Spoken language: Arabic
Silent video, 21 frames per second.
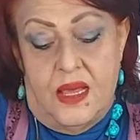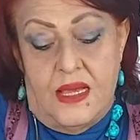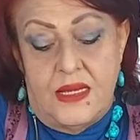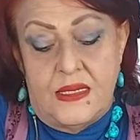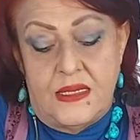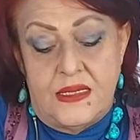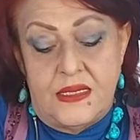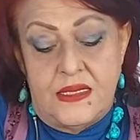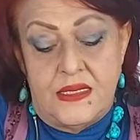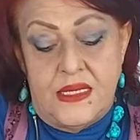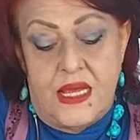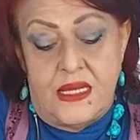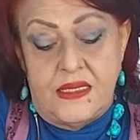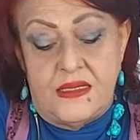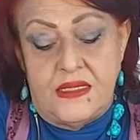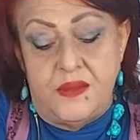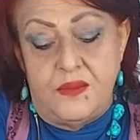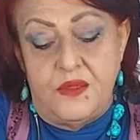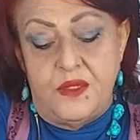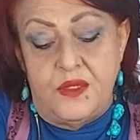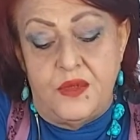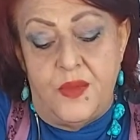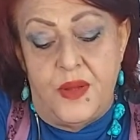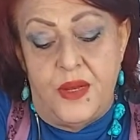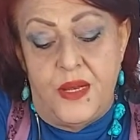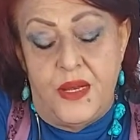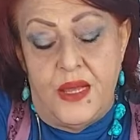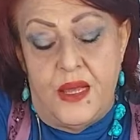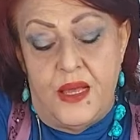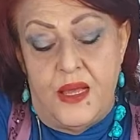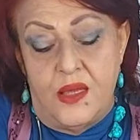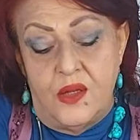عزيزاتي
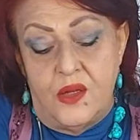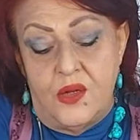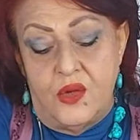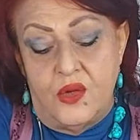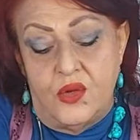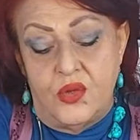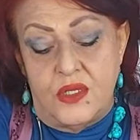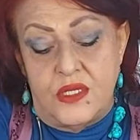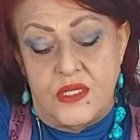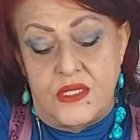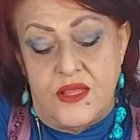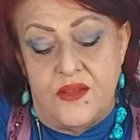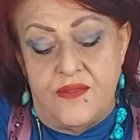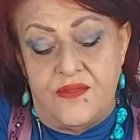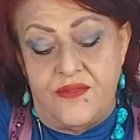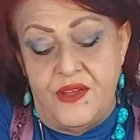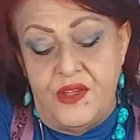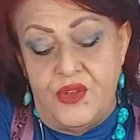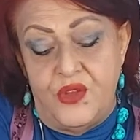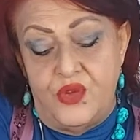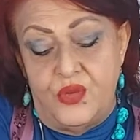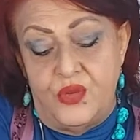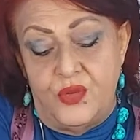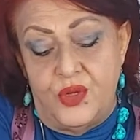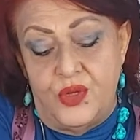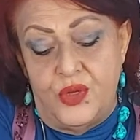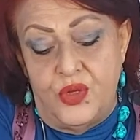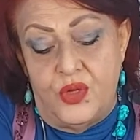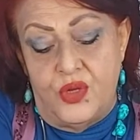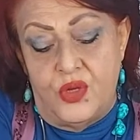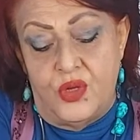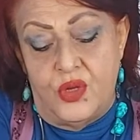بتمنى انه تستفيدوا
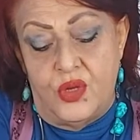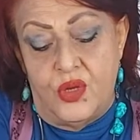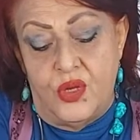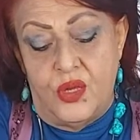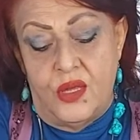منه